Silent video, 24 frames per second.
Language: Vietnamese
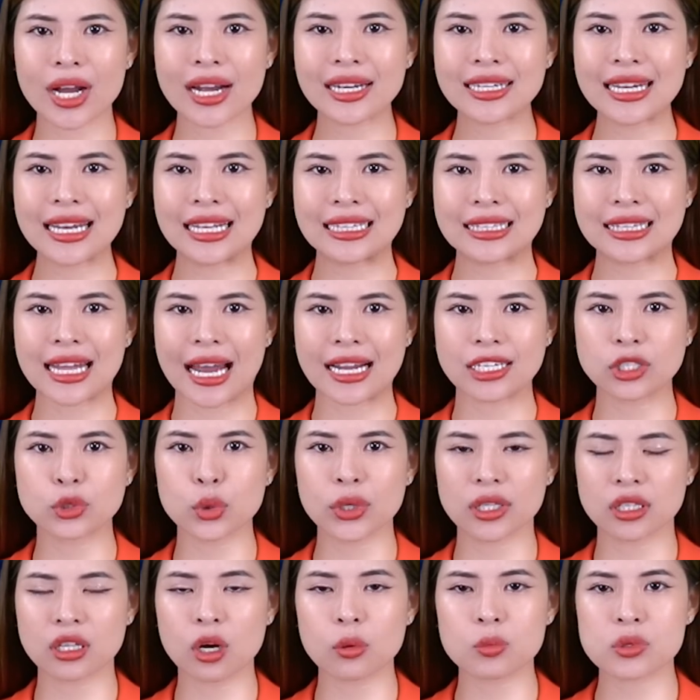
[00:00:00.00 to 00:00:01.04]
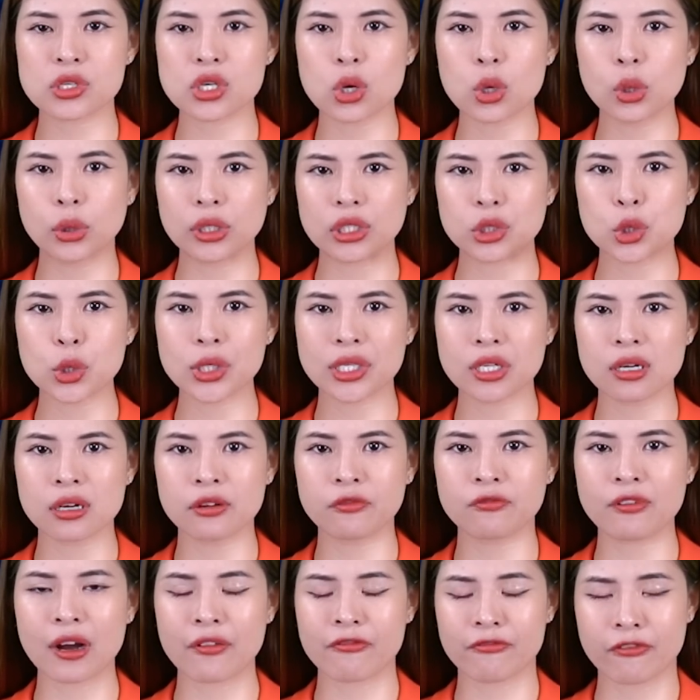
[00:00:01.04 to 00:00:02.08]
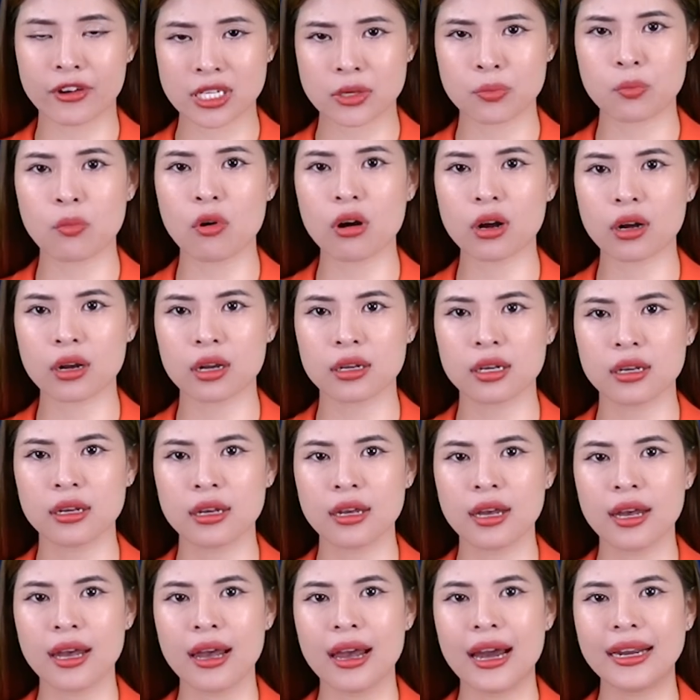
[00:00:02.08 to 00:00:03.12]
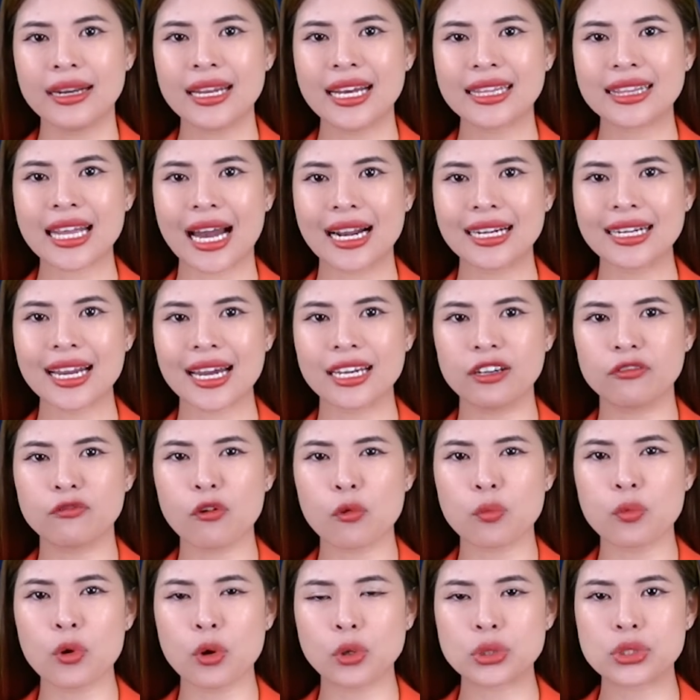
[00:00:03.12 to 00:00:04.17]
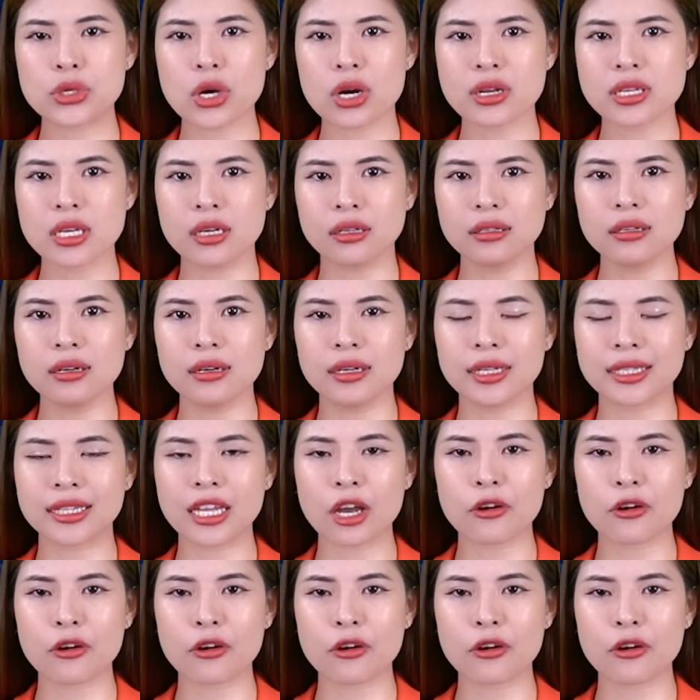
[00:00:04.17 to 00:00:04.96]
cho các nền tảng truyền thông xã hội Twitter và Facebook. Nền tảng này phục vụ cho những người